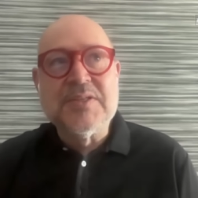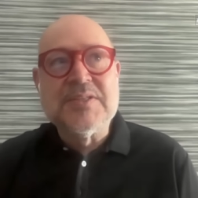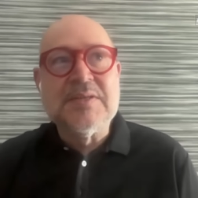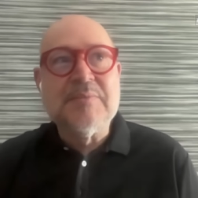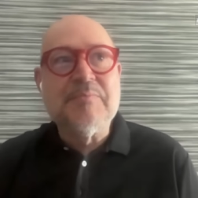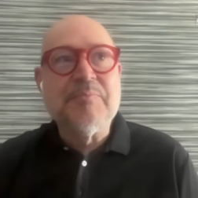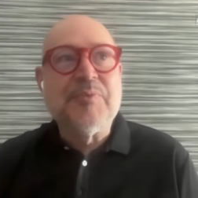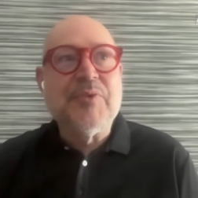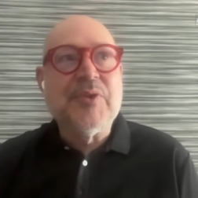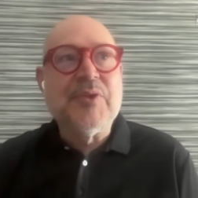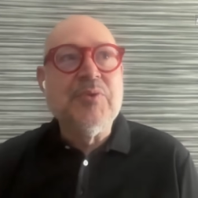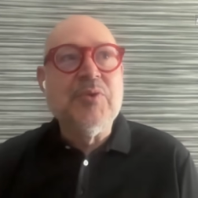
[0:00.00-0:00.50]

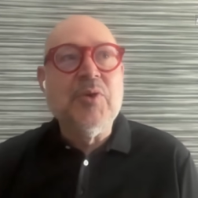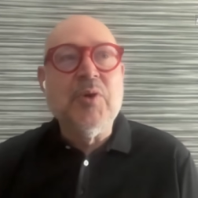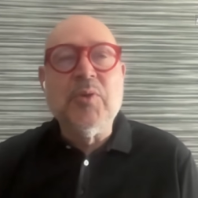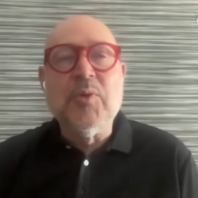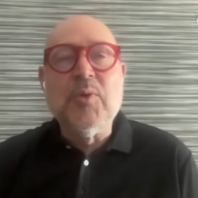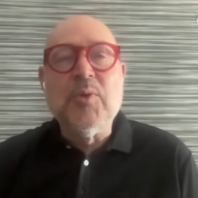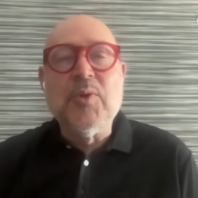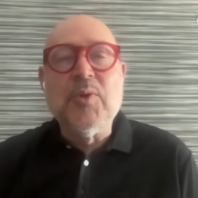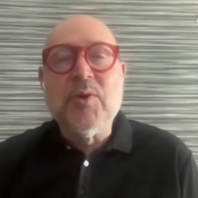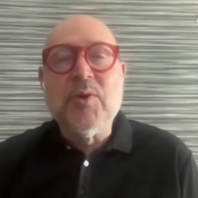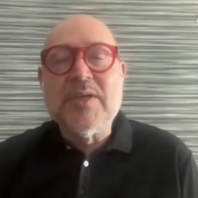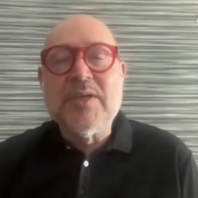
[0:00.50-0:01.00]
Entonces,
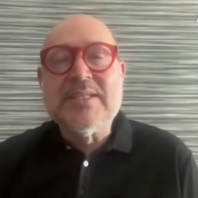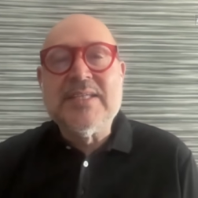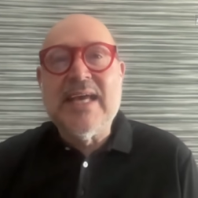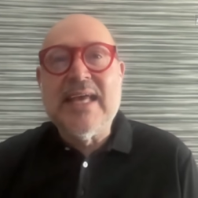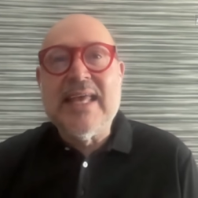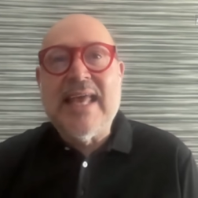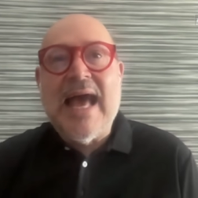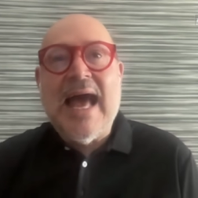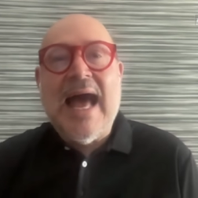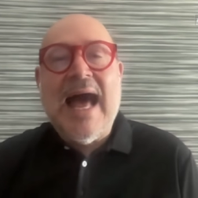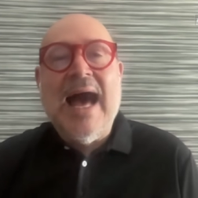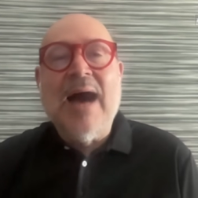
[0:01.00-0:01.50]
no dudo
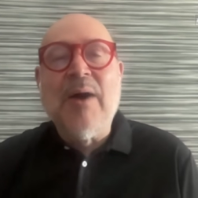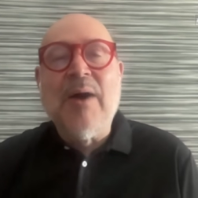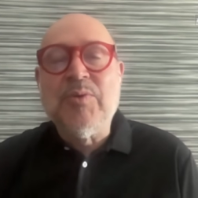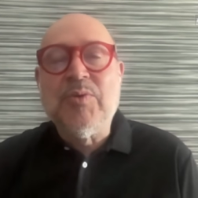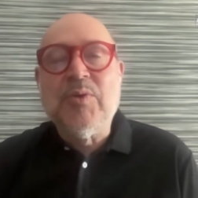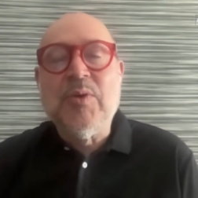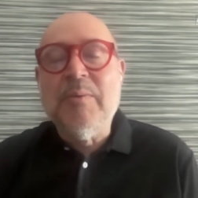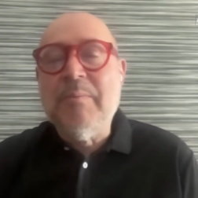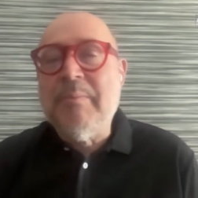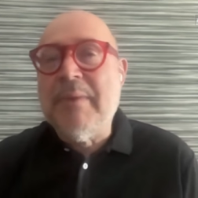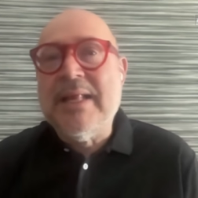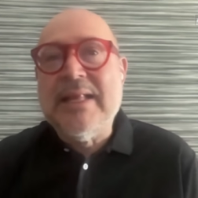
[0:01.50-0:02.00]
que se haya
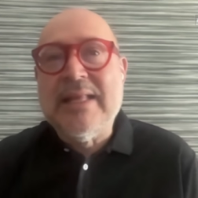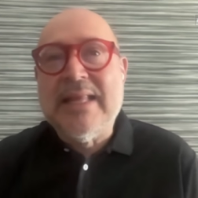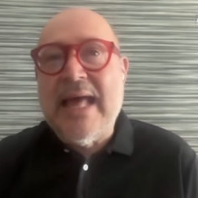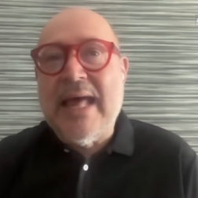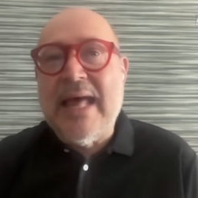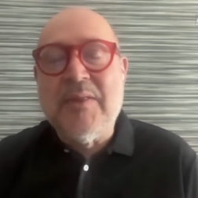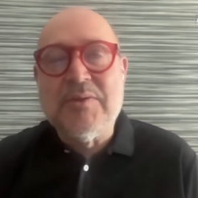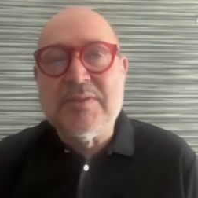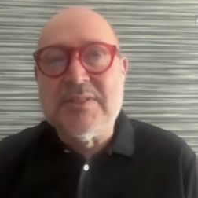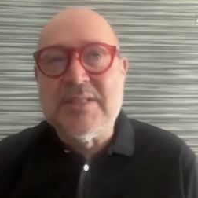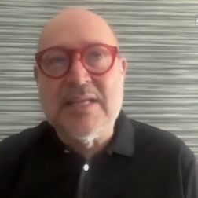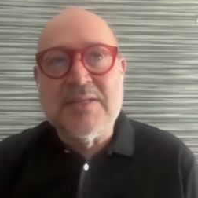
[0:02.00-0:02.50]

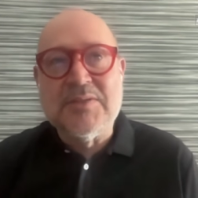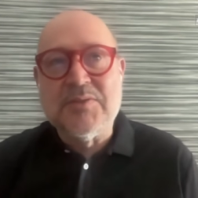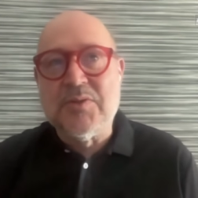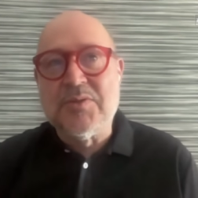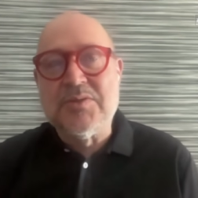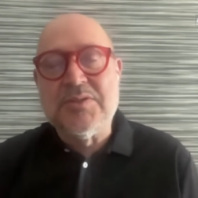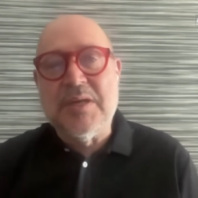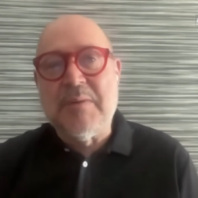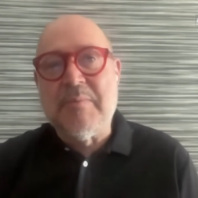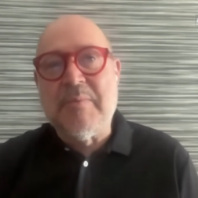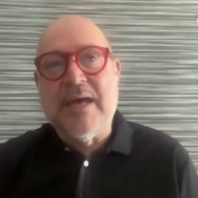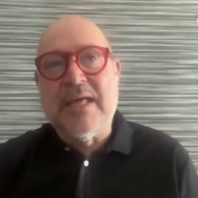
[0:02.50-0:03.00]
autoinventado
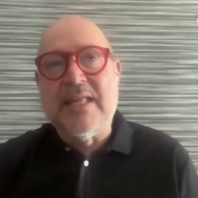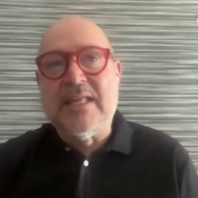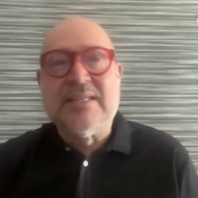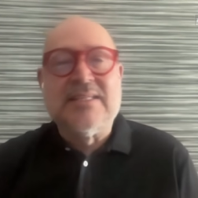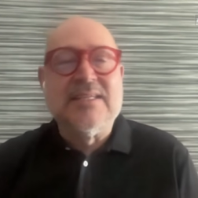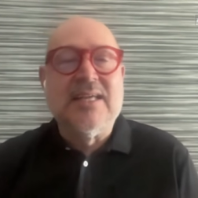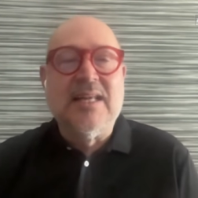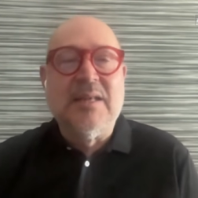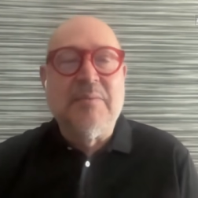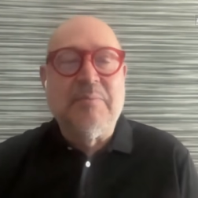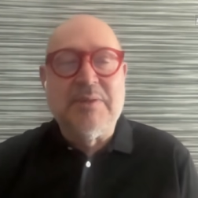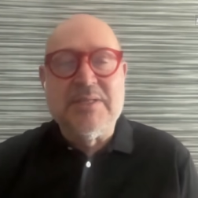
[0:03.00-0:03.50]
estas dos
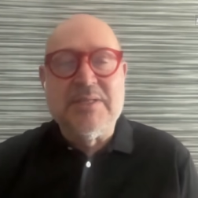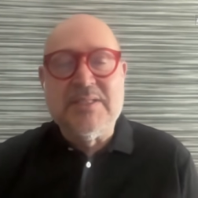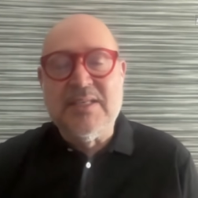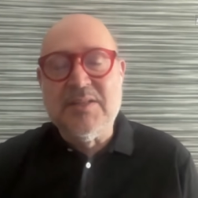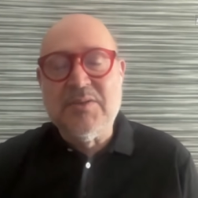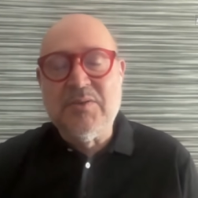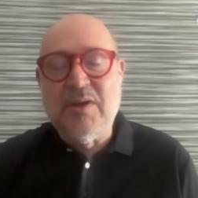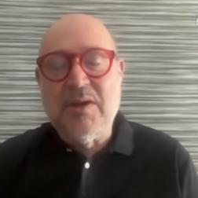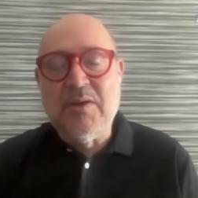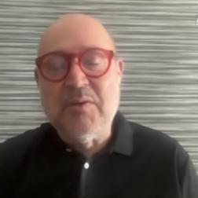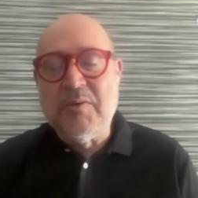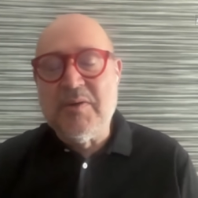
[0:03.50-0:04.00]
llamadas que le
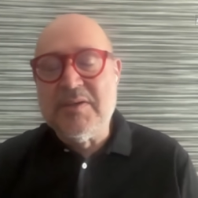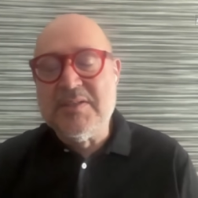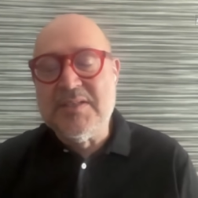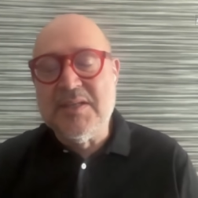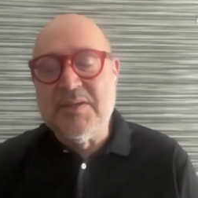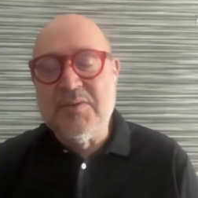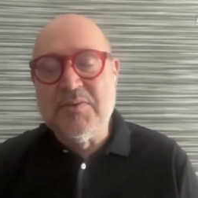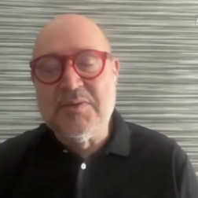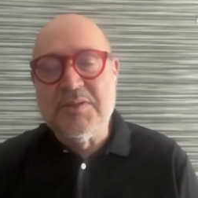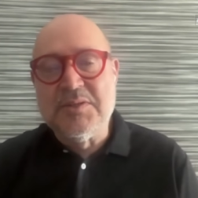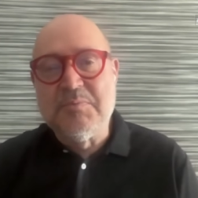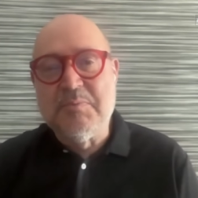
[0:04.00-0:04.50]
presentó el
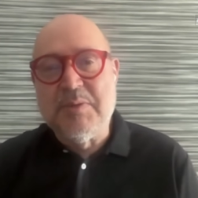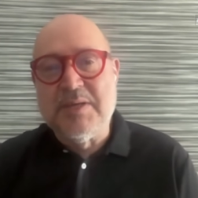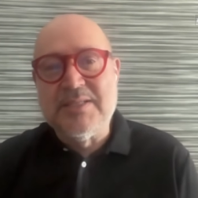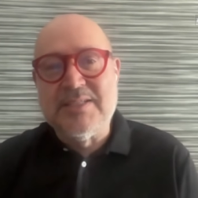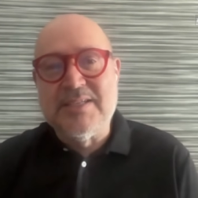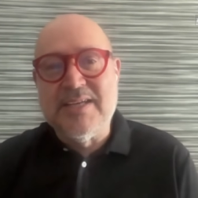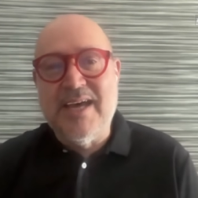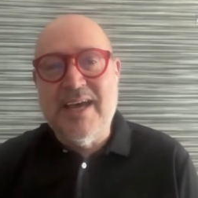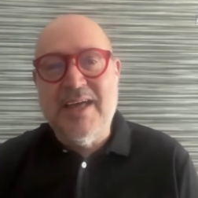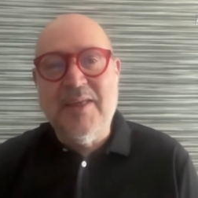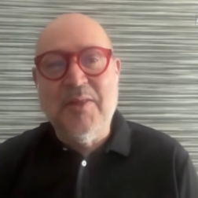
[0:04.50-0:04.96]
juez el lunes